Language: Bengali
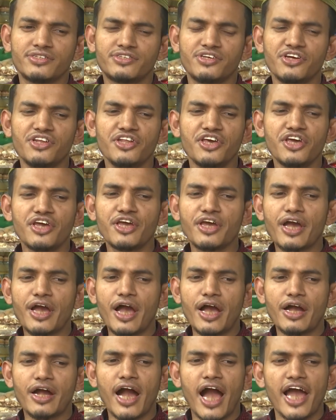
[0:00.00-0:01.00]
চিনি
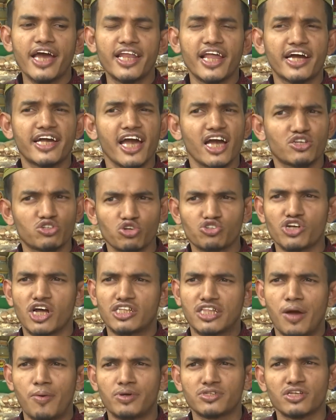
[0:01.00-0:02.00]
গায়ে লেখা একশো
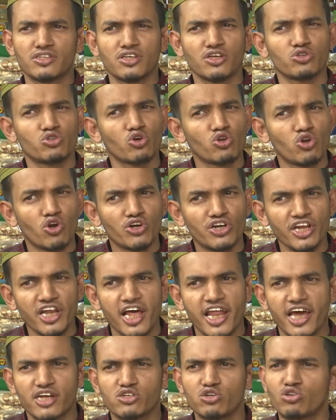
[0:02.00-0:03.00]
সাত আমাদের জন্য
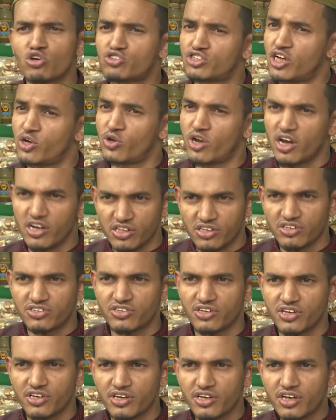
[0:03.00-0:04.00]
ডিলার একশো দশ টাকা করে
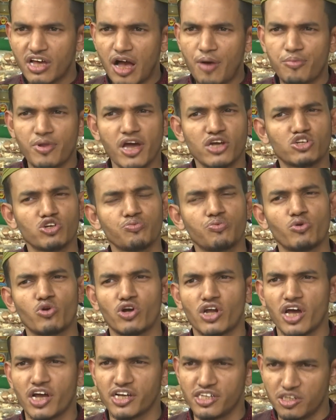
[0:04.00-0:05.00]
নিতেছে আমরা একশো
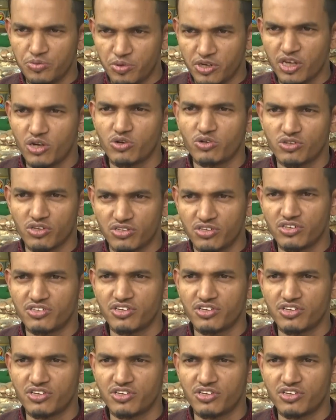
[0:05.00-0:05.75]
পনেরো টাকা কেজি বিক্রি করতেছি